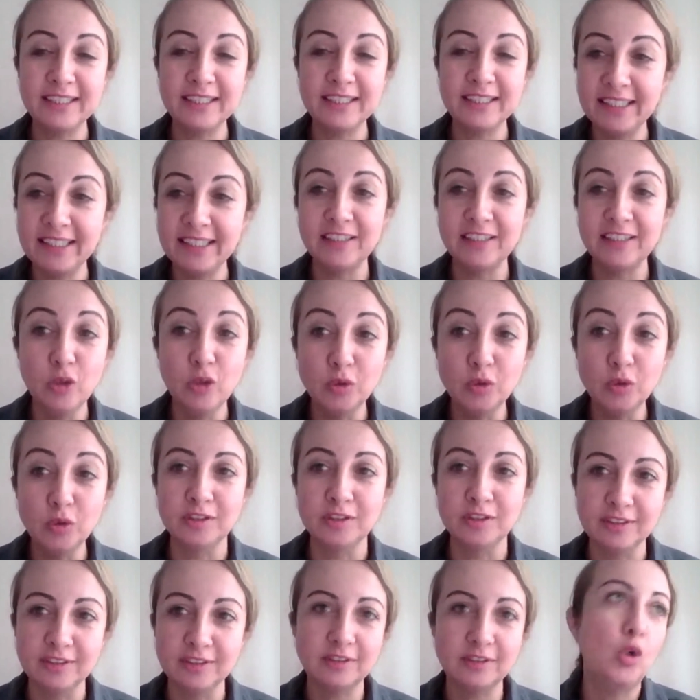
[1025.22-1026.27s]
Türklerin en iyi
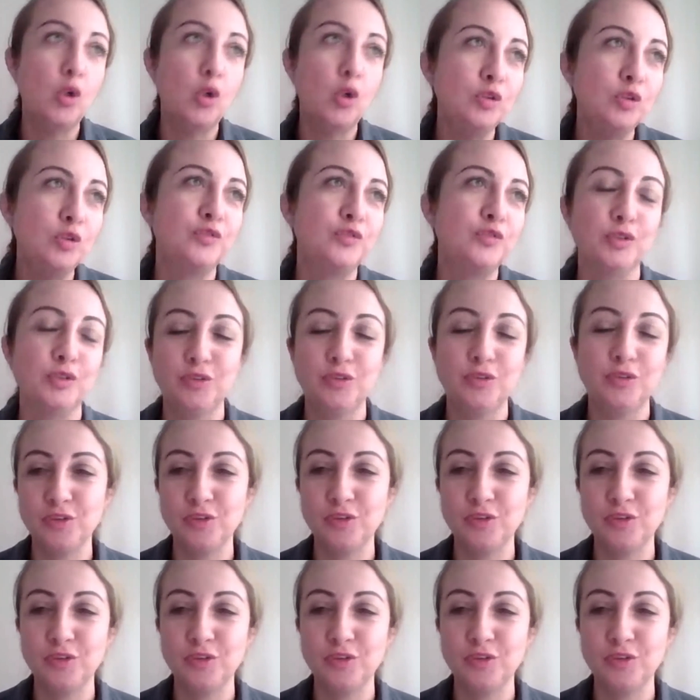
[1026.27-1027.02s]
local local food.